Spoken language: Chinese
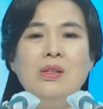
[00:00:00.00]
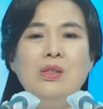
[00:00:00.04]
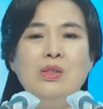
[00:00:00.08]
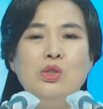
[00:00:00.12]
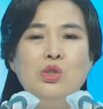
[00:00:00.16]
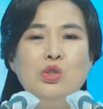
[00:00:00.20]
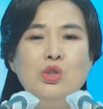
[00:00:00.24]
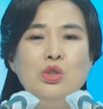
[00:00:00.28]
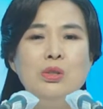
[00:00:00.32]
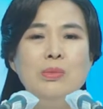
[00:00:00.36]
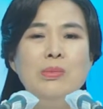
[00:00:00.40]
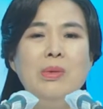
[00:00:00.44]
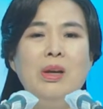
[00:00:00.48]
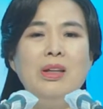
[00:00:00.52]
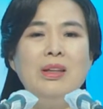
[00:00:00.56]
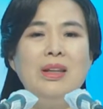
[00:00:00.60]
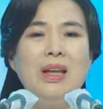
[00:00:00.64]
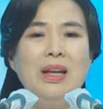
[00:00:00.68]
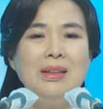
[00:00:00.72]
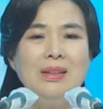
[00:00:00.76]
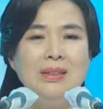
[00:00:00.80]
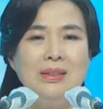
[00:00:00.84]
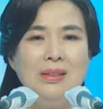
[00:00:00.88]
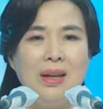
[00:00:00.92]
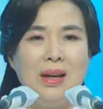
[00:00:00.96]
的，穿
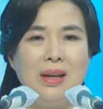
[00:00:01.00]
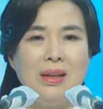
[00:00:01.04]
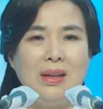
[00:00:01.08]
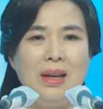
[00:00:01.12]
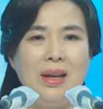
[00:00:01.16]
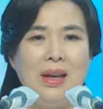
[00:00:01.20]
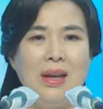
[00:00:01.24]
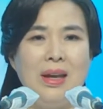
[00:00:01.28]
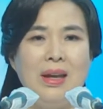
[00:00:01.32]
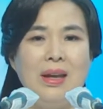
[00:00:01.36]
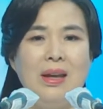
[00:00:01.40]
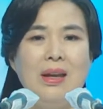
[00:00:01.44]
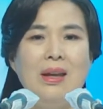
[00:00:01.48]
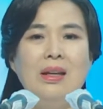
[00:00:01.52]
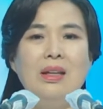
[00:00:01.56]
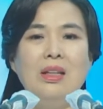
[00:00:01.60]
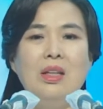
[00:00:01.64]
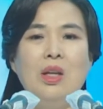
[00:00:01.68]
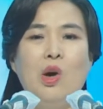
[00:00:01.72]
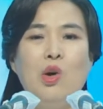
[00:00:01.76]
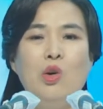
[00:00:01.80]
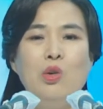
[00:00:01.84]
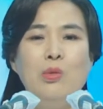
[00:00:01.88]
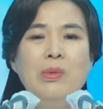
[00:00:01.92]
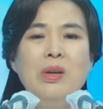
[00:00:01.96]
好的，
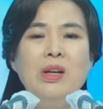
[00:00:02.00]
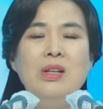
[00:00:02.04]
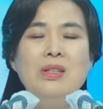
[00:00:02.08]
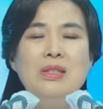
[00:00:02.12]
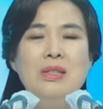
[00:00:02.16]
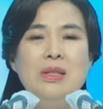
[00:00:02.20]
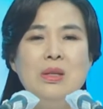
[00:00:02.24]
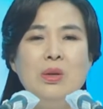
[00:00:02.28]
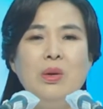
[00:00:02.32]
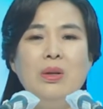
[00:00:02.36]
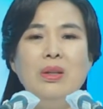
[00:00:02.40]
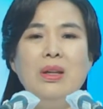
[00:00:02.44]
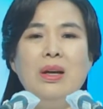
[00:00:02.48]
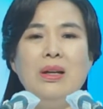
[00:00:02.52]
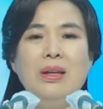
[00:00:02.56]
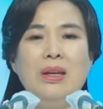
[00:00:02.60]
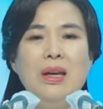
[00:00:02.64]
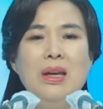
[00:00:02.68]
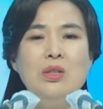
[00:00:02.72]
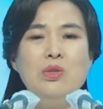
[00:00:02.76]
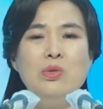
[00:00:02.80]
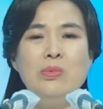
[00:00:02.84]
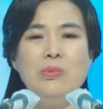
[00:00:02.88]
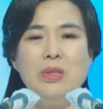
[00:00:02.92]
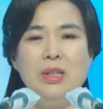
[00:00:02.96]
天冷注意保
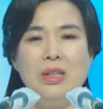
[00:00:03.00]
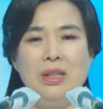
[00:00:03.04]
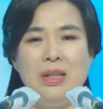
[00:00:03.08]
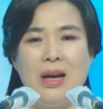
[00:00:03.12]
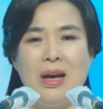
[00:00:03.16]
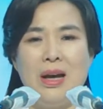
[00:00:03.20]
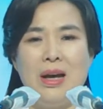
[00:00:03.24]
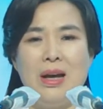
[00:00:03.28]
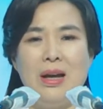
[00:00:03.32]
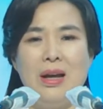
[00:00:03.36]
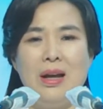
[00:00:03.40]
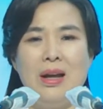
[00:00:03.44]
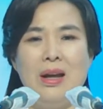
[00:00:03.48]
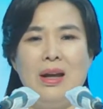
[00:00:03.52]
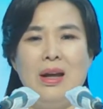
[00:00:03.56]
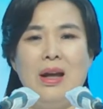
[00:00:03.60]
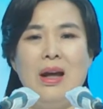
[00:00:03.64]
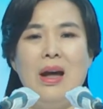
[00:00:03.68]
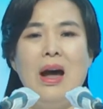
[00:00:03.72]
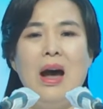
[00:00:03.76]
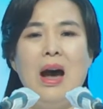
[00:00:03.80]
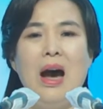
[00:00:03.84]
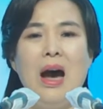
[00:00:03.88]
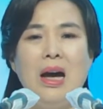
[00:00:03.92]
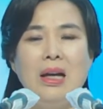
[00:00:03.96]
暖，天热又
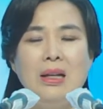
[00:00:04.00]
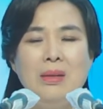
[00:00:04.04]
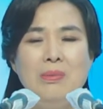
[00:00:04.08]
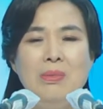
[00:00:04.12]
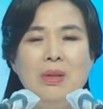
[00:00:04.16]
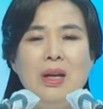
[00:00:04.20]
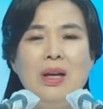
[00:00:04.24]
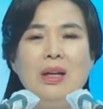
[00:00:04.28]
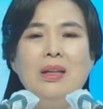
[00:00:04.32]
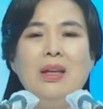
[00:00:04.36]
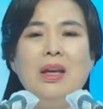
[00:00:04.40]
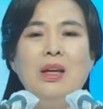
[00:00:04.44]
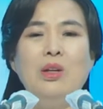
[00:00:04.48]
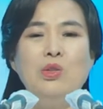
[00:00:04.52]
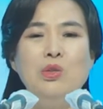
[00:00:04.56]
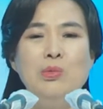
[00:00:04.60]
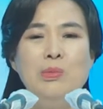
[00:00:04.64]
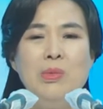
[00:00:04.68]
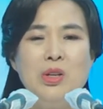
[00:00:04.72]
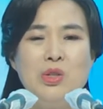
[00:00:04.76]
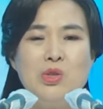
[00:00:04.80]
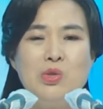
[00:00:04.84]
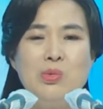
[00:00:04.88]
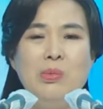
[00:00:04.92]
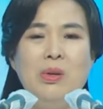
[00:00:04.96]
给身体解热，
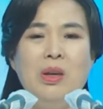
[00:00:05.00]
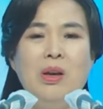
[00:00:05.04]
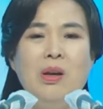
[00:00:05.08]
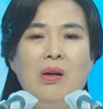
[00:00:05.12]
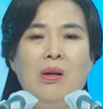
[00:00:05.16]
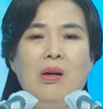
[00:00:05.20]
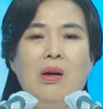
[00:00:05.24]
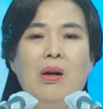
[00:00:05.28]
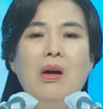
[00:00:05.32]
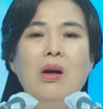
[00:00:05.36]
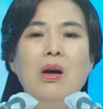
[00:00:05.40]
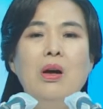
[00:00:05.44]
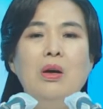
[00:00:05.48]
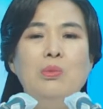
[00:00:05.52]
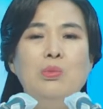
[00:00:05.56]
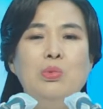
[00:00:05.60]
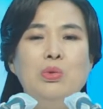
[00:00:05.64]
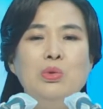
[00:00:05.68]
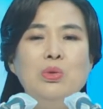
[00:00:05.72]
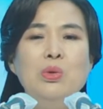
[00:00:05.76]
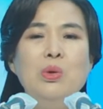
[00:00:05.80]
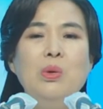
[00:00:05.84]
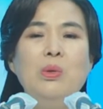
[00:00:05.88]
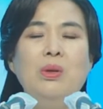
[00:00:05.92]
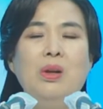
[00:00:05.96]
把
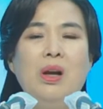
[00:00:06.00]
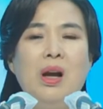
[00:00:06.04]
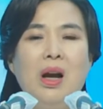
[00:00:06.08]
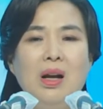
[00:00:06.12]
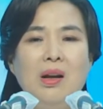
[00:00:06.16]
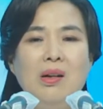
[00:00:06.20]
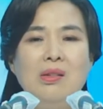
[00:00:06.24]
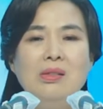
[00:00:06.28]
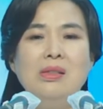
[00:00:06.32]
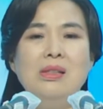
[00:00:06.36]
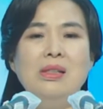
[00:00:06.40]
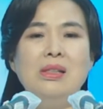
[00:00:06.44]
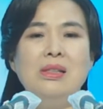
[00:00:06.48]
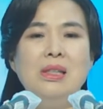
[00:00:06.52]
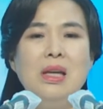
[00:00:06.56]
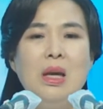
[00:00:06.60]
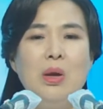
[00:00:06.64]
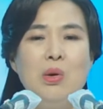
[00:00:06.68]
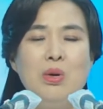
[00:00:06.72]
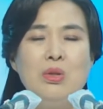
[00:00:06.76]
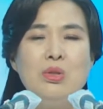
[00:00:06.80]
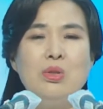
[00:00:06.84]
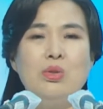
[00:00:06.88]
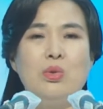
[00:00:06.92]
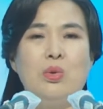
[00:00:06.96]
自己打扮的漂
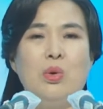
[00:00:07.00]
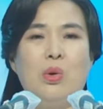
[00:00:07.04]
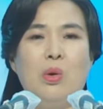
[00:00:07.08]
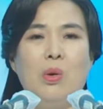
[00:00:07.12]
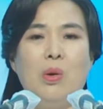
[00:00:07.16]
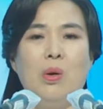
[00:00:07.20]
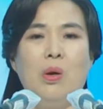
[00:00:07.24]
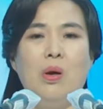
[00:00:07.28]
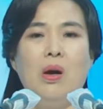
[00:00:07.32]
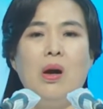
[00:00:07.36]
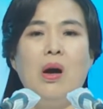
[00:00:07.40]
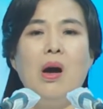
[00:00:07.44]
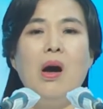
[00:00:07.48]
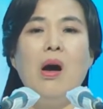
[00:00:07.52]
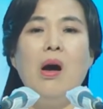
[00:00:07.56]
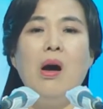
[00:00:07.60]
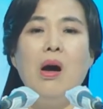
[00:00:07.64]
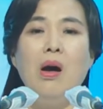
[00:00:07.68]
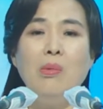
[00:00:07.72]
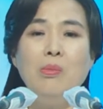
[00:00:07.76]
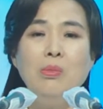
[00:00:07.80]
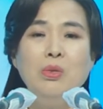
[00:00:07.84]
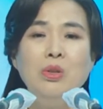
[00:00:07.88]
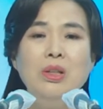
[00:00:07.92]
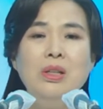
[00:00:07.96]
漂亮亮的，
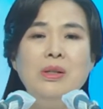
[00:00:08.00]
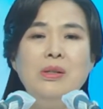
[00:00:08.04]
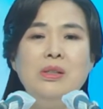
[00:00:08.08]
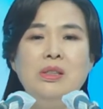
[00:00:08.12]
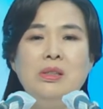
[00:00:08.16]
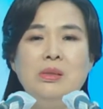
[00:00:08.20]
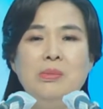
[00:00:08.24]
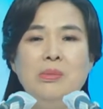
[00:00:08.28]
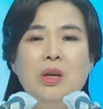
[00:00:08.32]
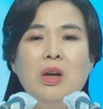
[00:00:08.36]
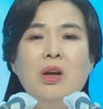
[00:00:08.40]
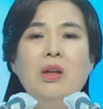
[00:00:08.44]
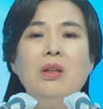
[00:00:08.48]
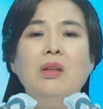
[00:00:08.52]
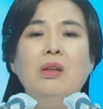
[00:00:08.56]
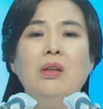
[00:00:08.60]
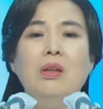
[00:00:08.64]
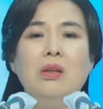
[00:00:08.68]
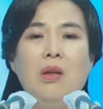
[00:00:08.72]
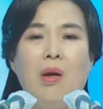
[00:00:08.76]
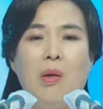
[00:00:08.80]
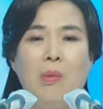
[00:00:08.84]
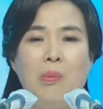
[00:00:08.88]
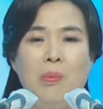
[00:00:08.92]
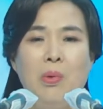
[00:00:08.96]
取长补短，
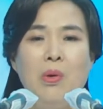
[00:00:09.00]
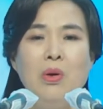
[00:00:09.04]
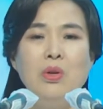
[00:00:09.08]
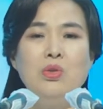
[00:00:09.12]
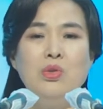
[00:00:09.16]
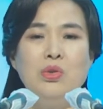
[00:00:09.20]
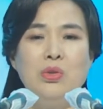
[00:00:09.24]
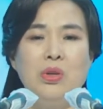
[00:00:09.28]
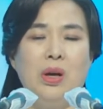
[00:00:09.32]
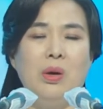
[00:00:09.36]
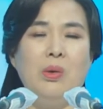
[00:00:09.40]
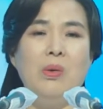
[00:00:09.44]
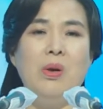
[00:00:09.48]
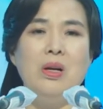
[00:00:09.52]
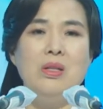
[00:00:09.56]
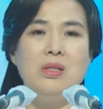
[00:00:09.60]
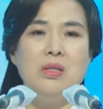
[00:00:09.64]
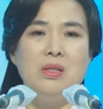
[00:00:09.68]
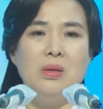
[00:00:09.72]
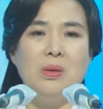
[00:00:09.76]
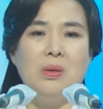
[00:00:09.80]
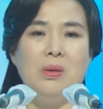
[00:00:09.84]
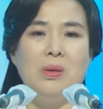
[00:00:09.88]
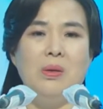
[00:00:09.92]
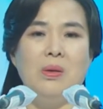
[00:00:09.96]
遮掩自己的过
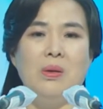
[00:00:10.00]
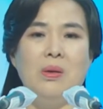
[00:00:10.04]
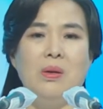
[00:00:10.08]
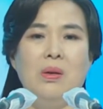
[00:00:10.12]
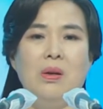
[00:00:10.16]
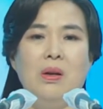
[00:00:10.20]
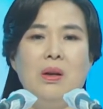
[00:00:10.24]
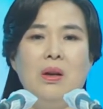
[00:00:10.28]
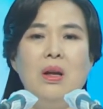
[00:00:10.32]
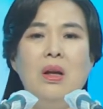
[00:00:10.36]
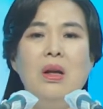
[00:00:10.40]
错。